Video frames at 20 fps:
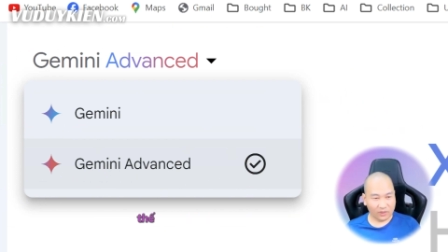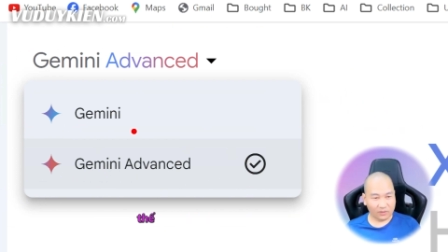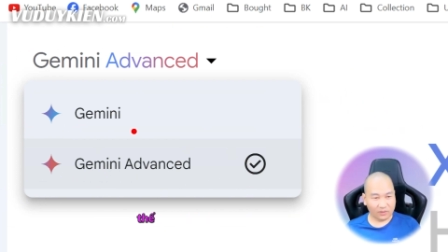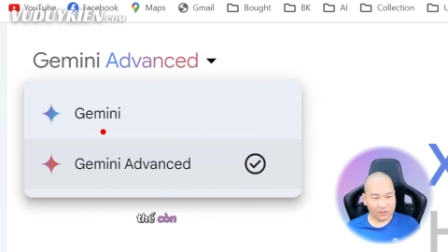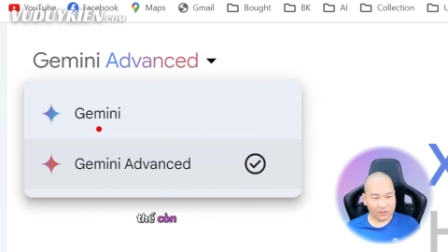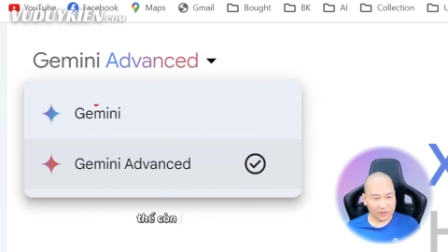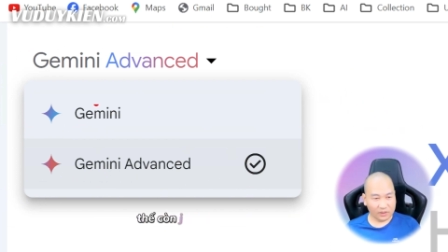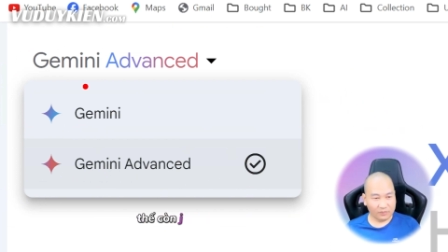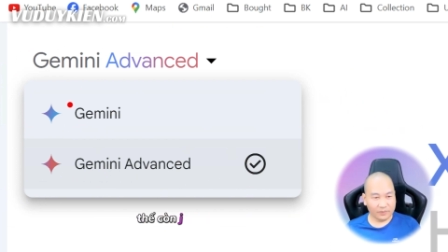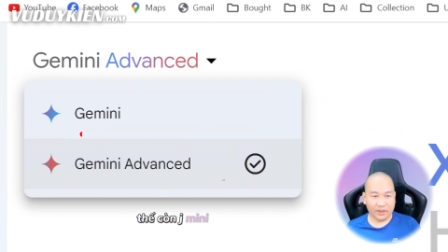
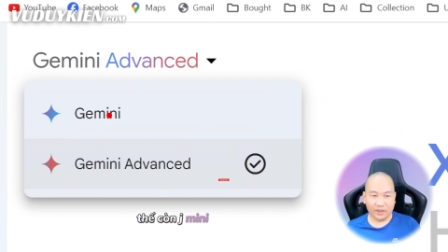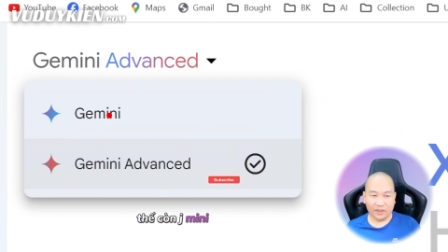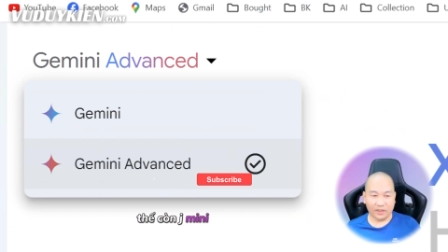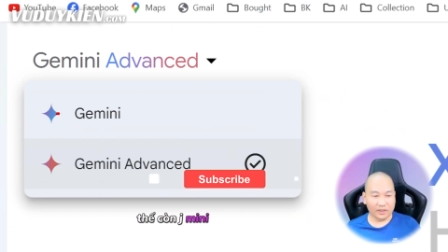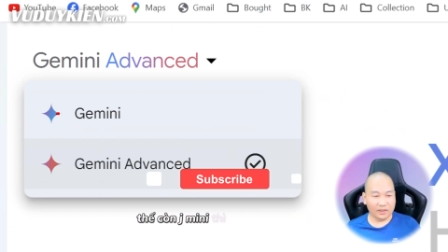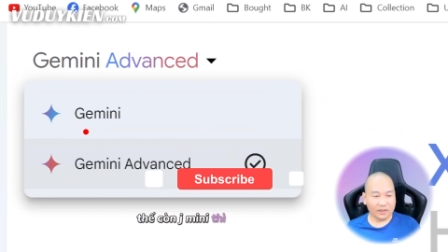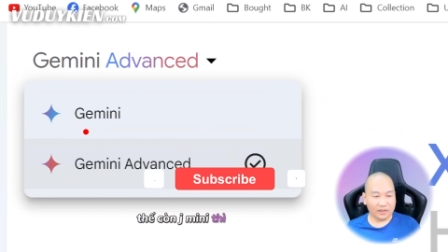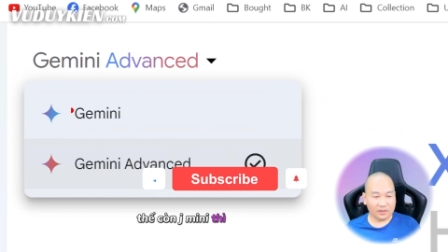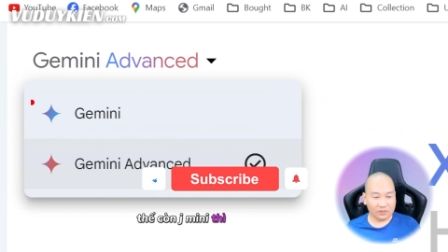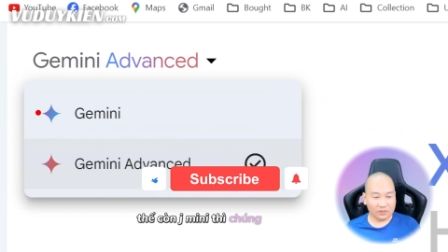Còn
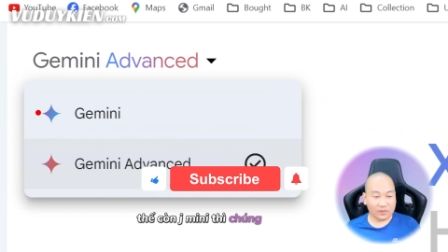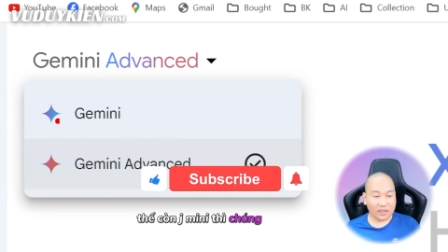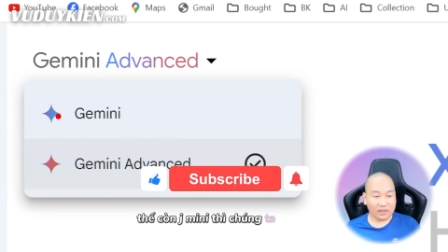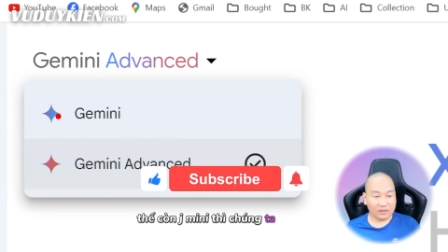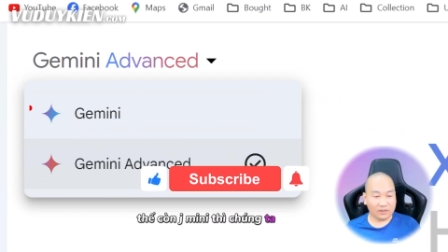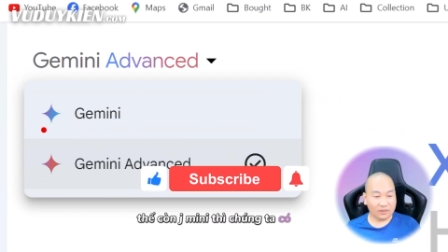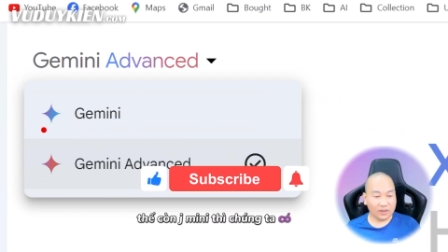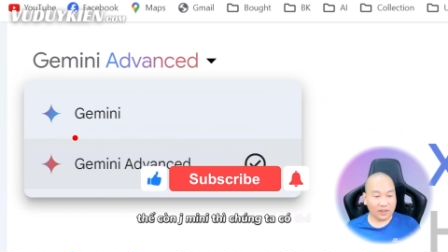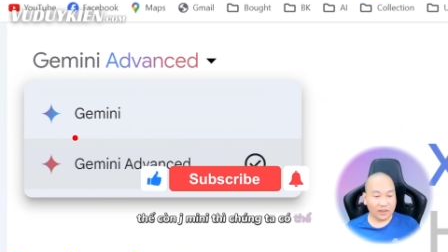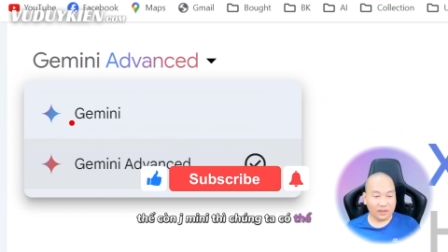Gemini thì chúng
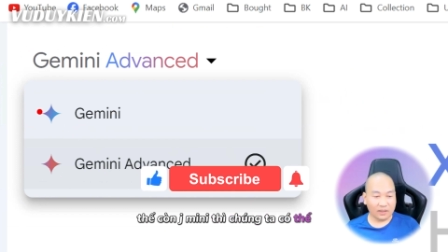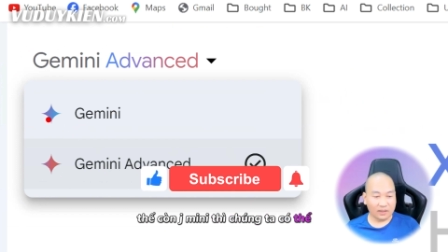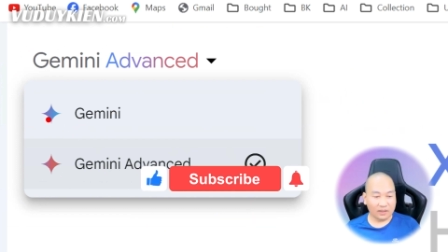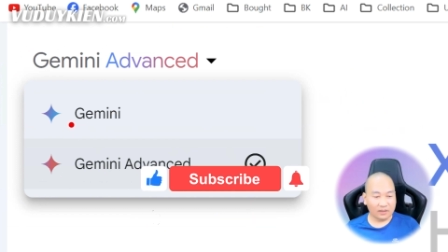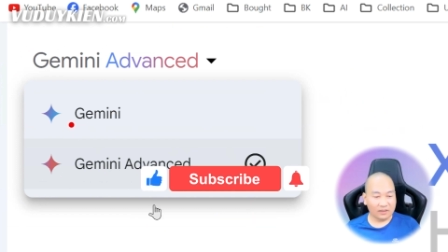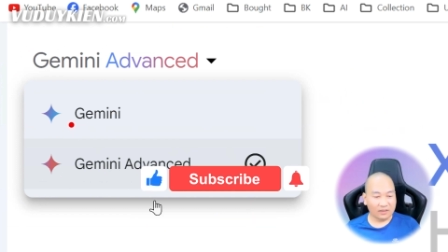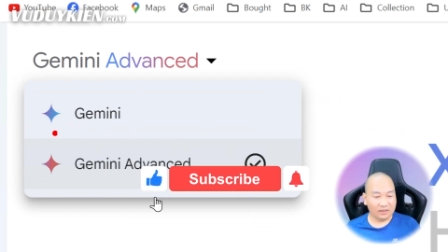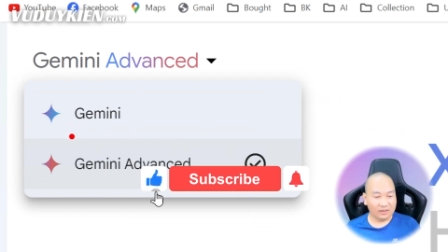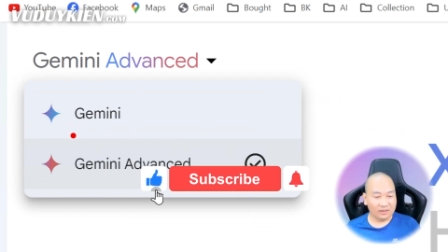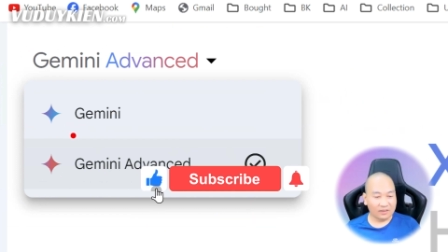ta có thể,
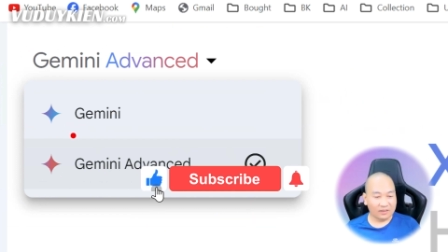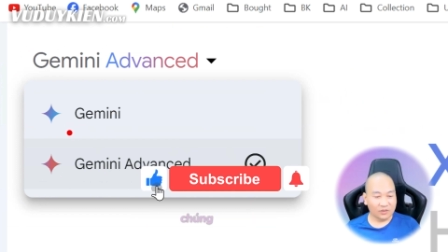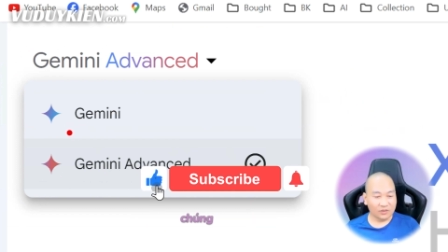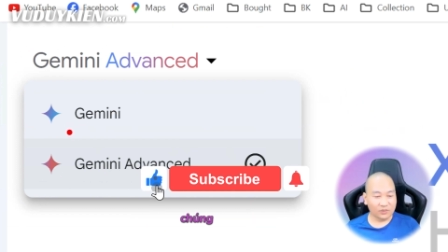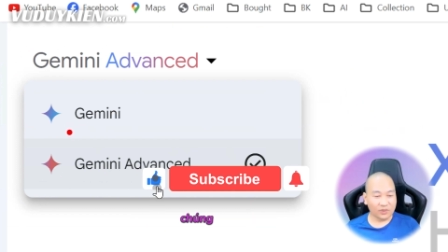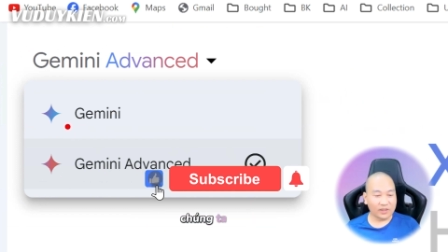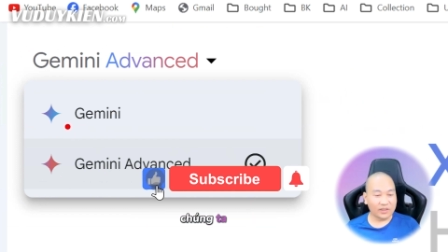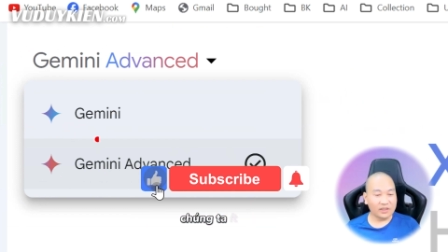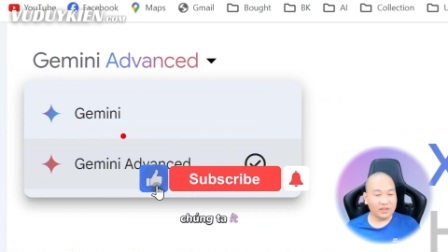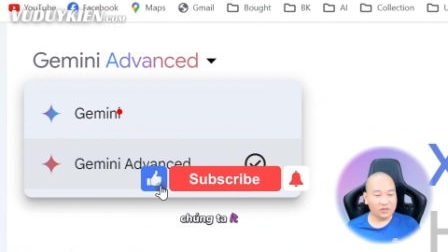
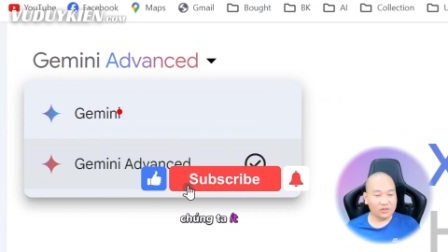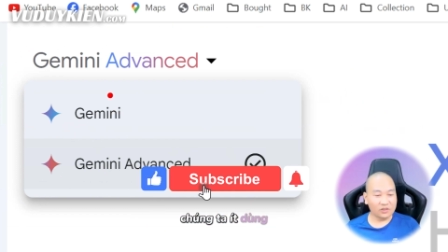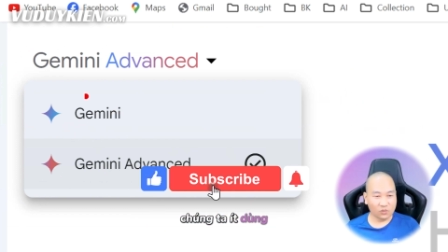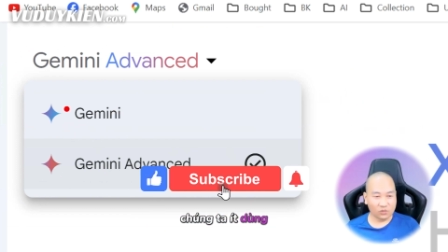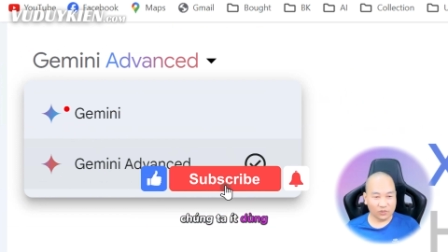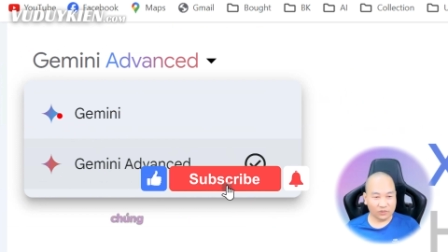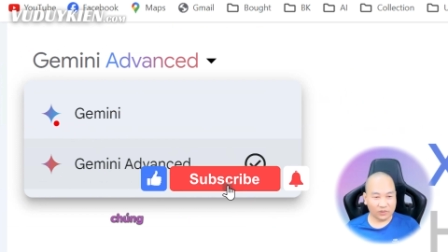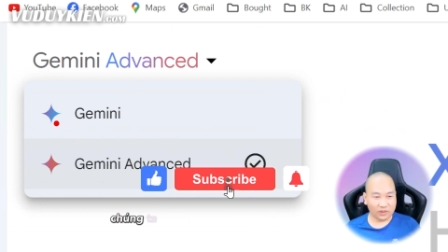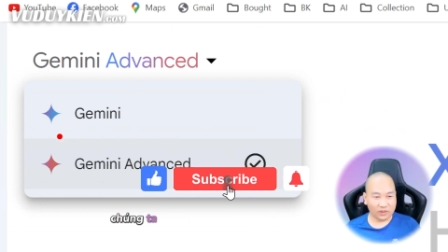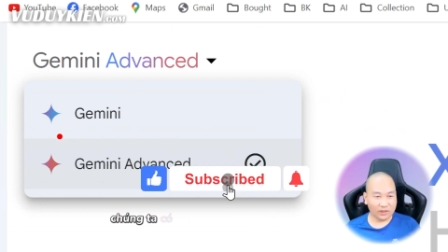chúng ta ít
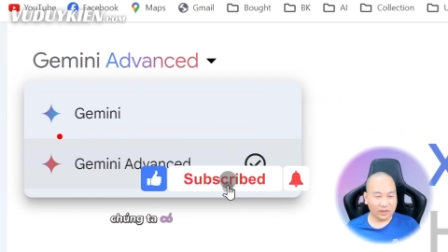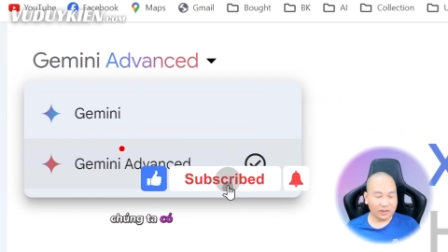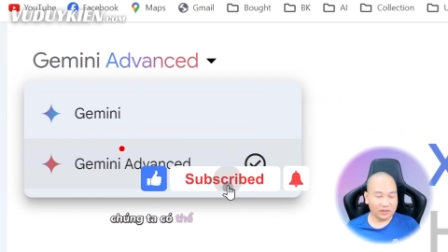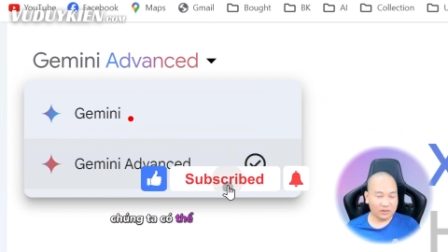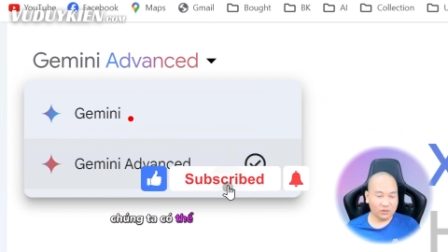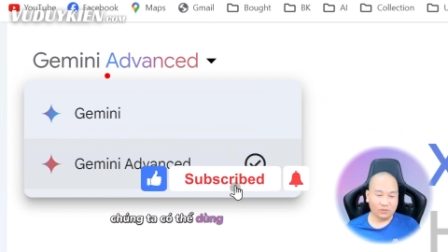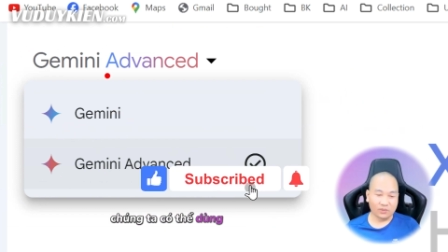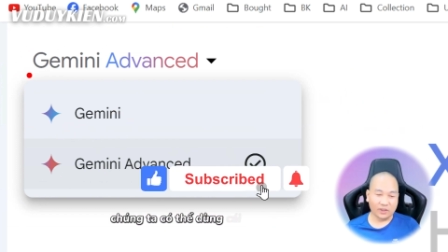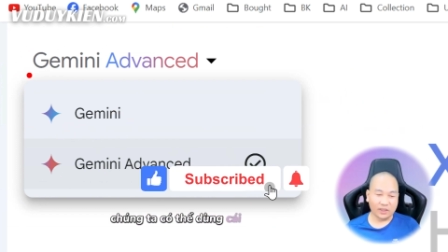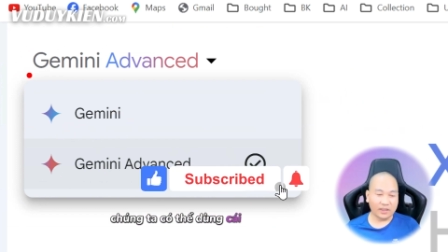dùng, chúng ta có thể
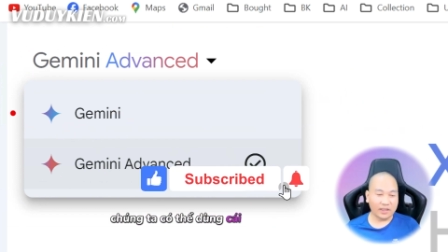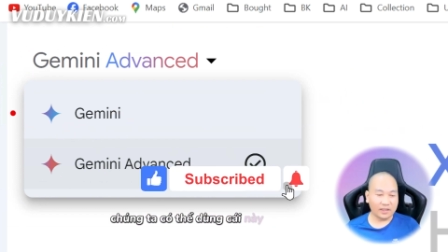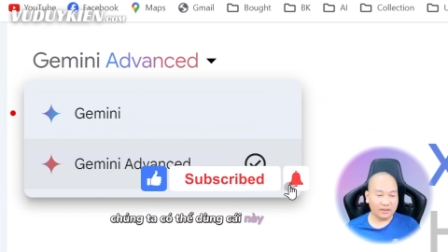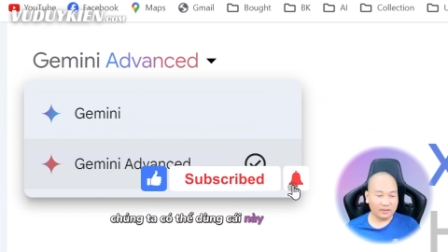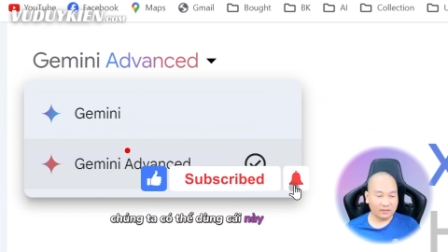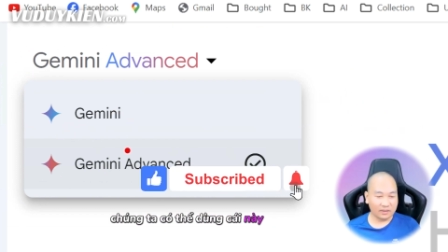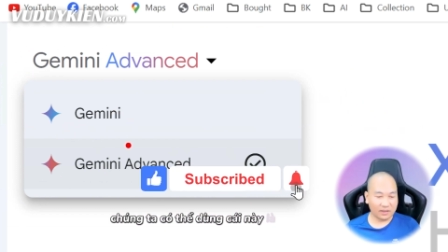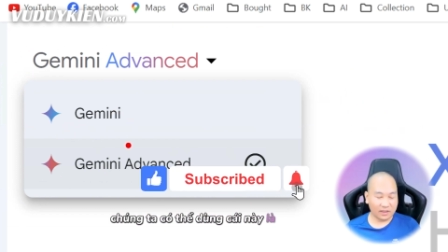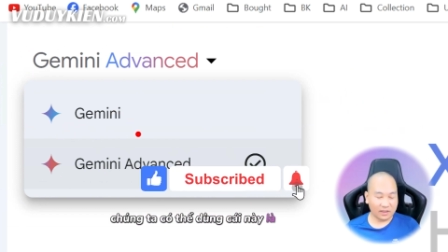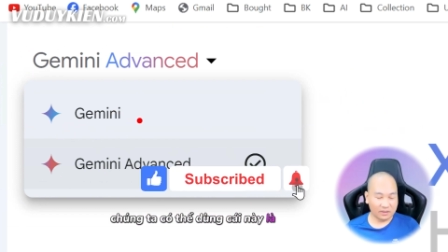dùng cái
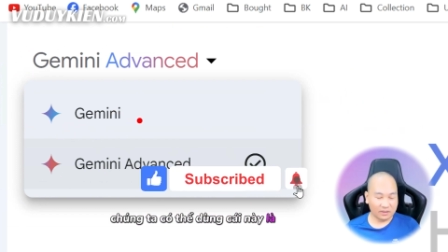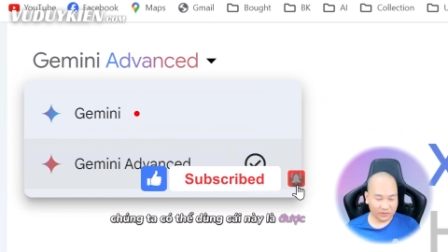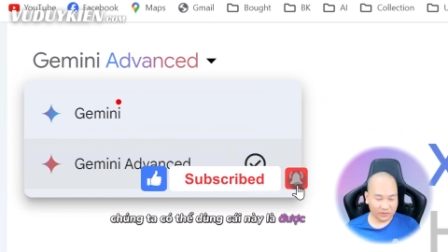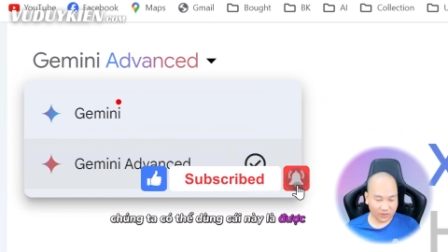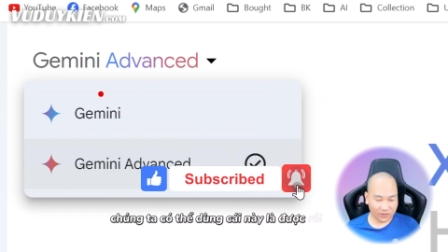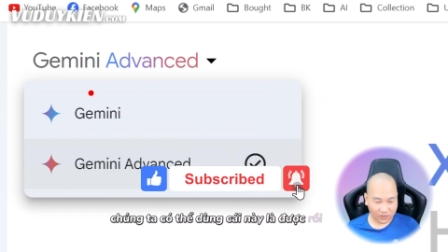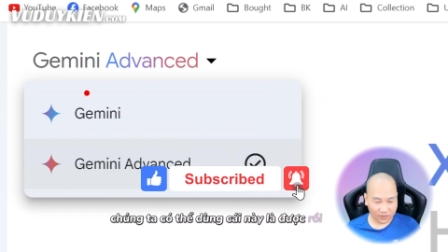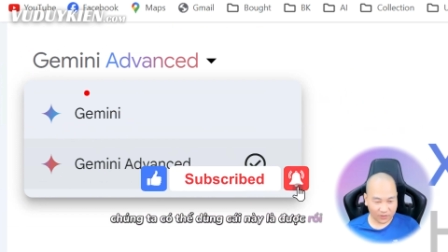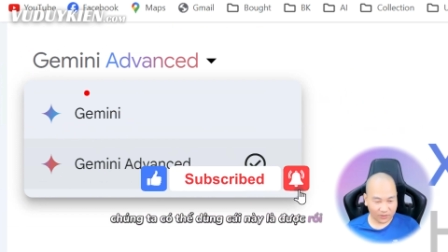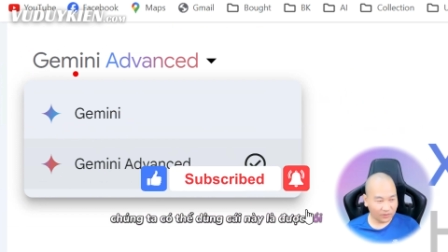này là được
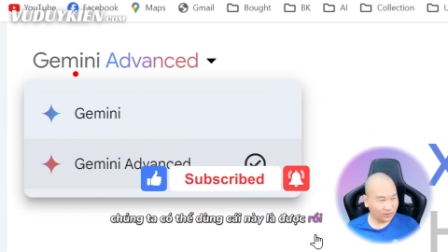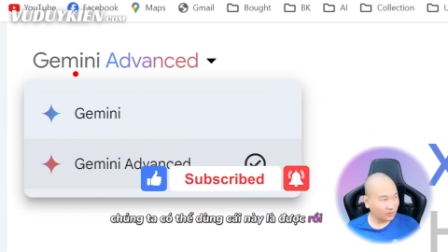rồi.